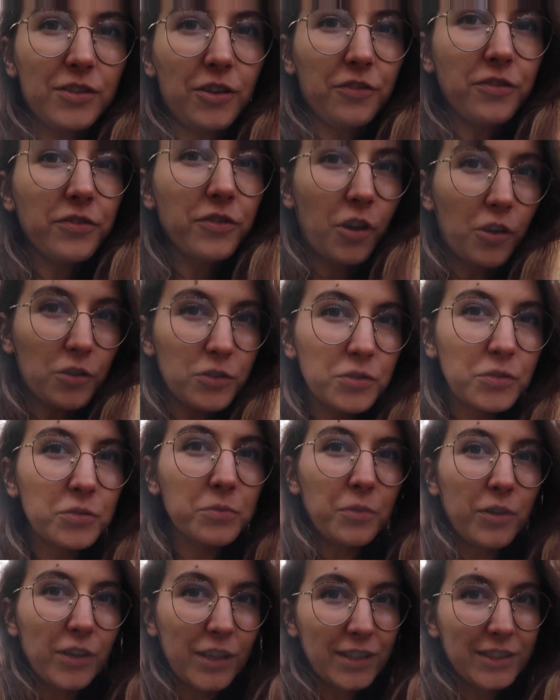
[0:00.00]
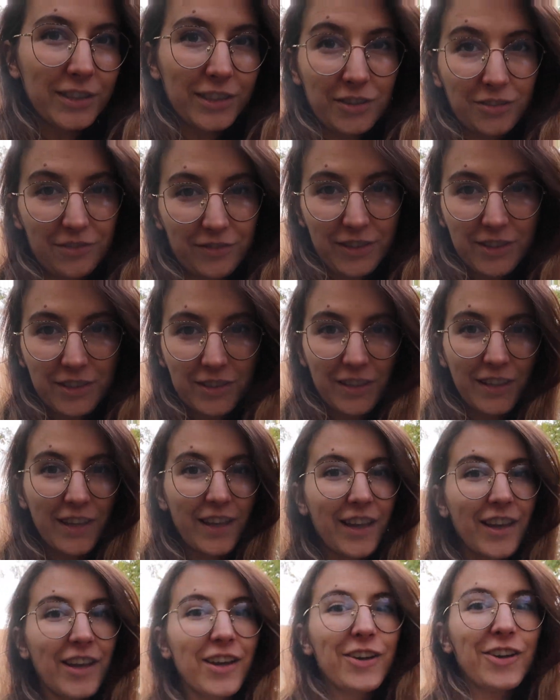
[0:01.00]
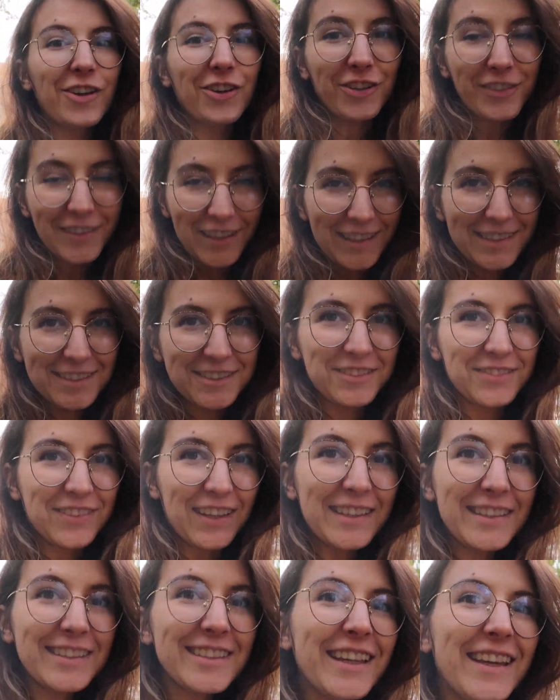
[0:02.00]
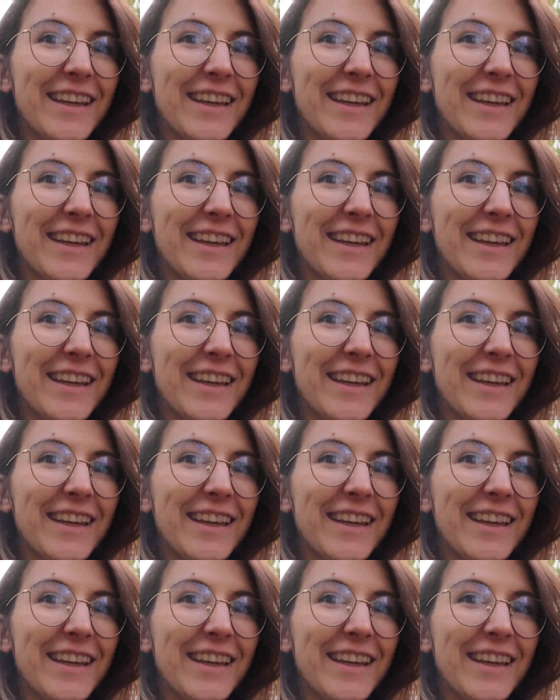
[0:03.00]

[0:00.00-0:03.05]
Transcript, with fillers: No w końcu mogę się do Was odezwać,